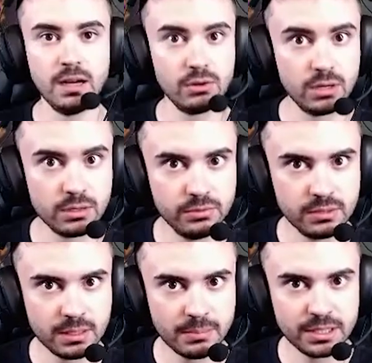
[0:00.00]
Agora,
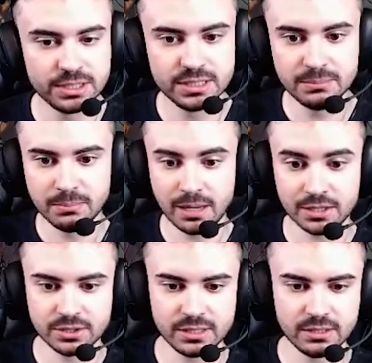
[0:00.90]
vindo na parte de
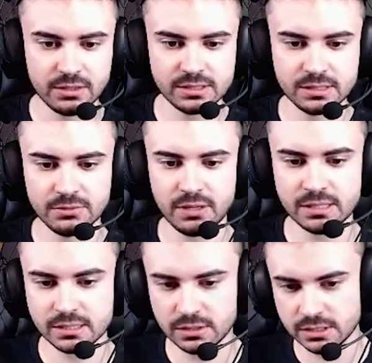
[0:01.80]
baixo aqui da nossa
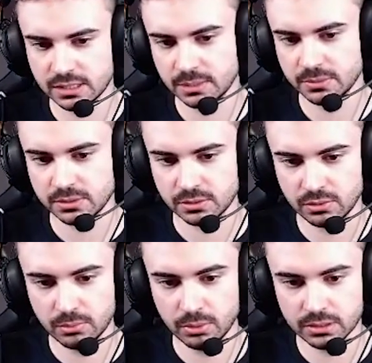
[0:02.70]
interface, nós temos
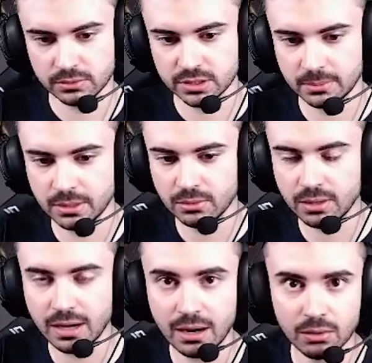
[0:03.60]
um botão
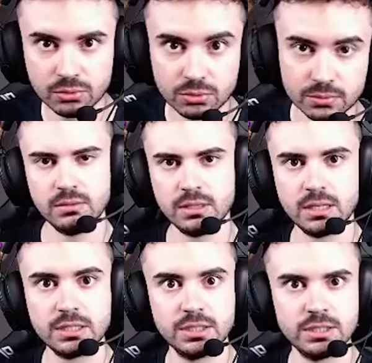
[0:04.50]
chamado Alto. Quando a
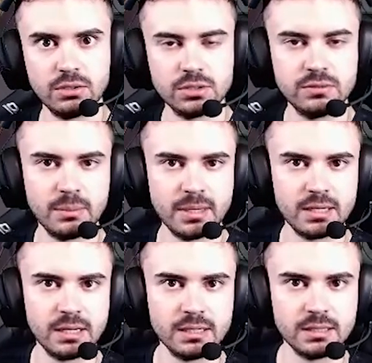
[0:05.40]
caixa de alto estiver
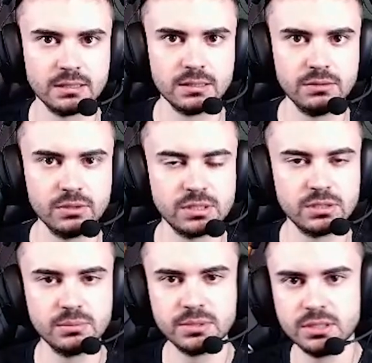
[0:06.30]
marcada e
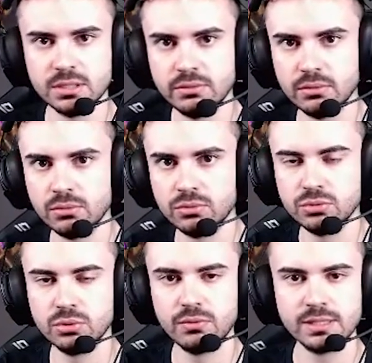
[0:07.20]
você subir de nível, o
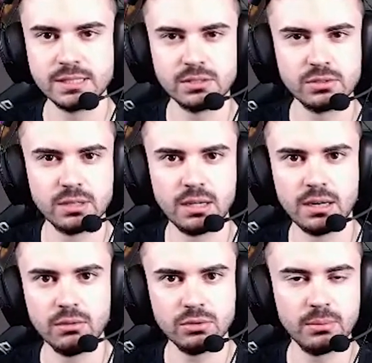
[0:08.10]
jogo vai selecionar
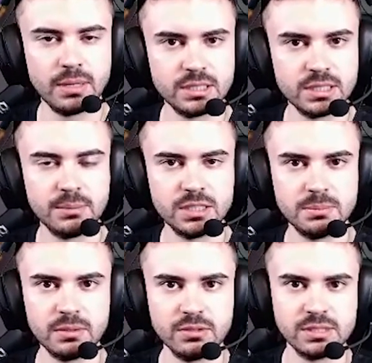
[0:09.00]

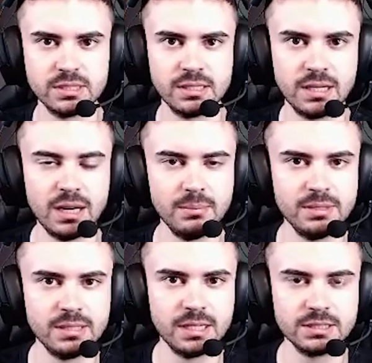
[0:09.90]
automaticamente para você a
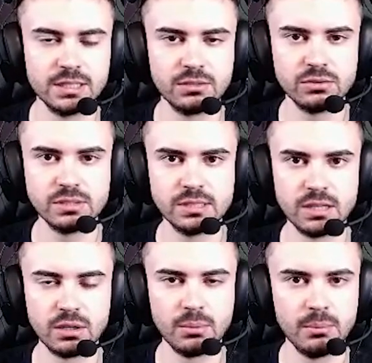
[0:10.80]
habilidade que ele
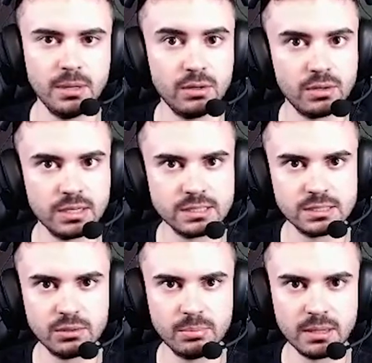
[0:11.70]
considera como melhor a
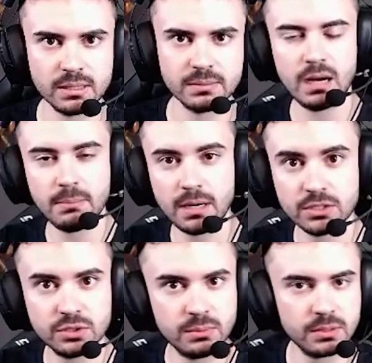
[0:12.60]
ser upada.
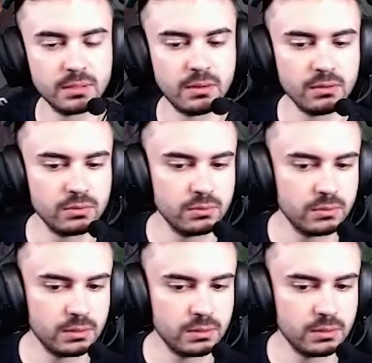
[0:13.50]
Abaixo do botão alto